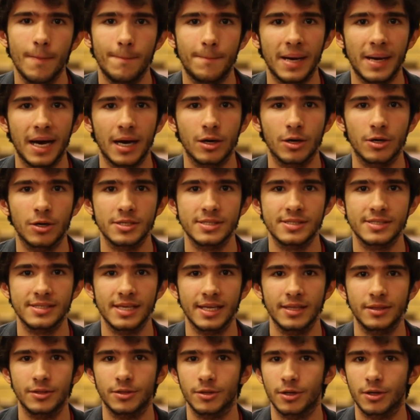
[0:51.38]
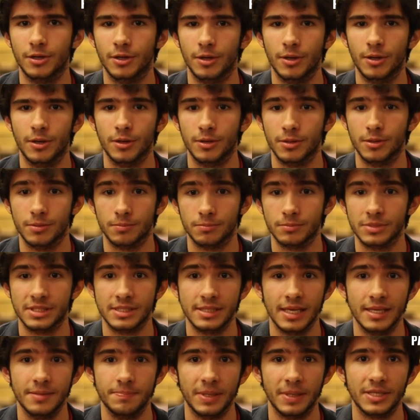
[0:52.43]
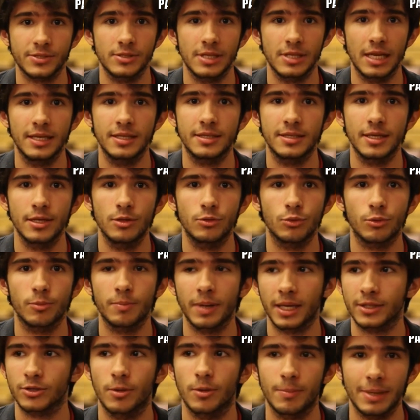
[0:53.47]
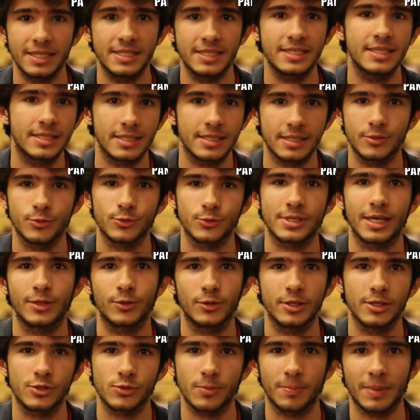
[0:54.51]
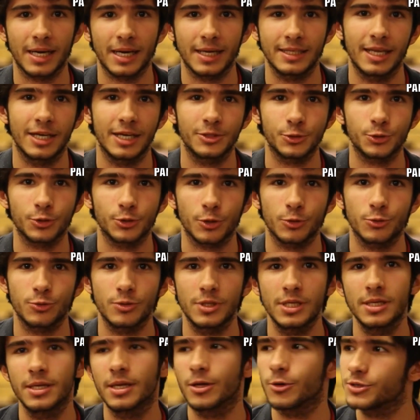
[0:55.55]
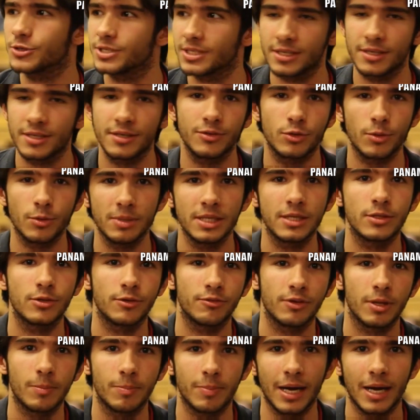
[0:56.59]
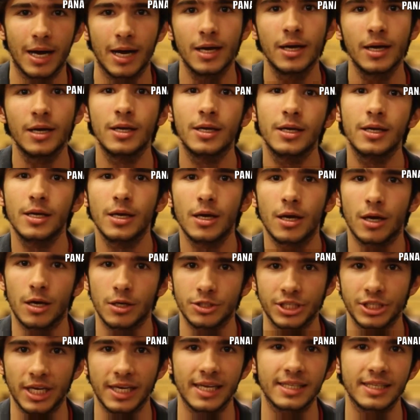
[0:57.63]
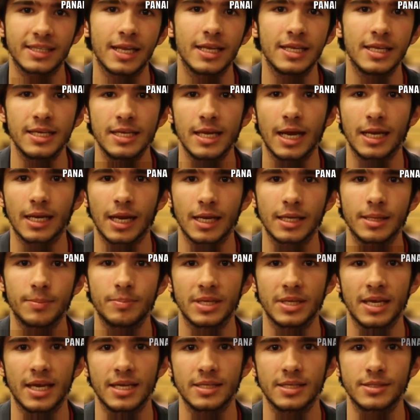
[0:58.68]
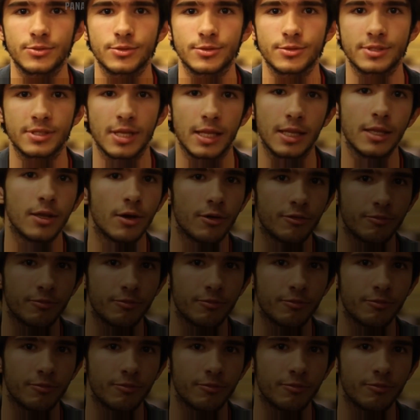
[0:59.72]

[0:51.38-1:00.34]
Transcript: par sept, sept personnalités, dont Bertrand Badi qui nous a donné son parrainage aujourd'hui, et aussi Dominique de Villepin, Jacques Attali, Alain Lipiette, Stanley